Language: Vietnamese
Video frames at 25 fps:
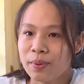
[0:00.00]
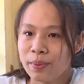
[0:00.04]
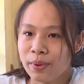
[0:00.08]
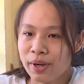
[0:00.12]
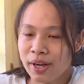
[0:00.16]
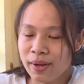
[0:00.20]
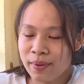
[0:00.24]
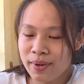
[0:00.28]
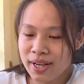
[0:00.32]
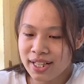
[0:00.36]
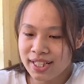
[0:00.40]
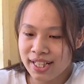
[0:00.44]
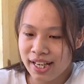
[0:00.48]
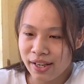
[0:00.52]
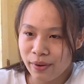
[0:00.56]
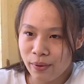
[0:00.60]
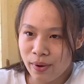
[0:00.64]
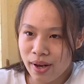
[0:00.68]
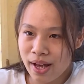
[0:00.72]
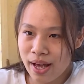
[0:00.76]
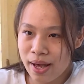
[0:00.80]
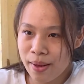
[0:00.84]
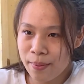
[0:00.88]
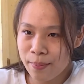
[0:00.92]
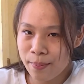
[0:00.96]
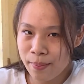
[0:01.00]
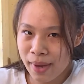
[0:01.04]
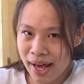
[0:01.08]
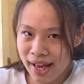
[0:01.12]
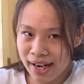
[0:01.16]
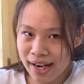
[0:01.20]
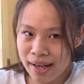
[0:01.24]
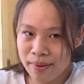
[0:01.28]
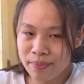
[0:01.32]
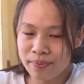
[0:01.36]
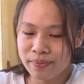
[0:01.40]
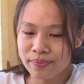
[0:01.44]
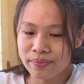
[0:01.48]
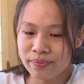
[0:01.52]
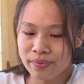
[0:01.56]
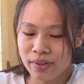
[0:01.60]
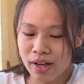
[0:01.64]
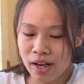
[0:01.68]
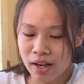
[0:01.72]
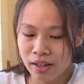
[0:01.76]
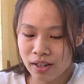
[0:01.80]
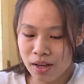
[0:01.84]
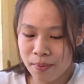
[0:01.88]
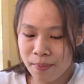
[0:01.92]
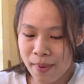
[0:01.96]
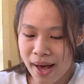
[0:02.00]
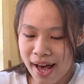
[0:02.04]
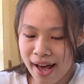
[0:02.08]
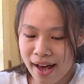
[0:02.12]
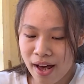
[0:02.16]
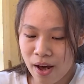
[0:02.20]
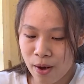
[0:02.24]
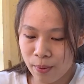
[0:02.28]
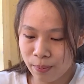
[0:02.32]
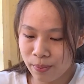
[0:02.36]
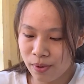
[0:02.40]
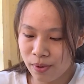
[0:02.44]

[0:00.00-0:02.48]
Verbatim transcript: Và em đã trải qua 3 năm cấp 3 học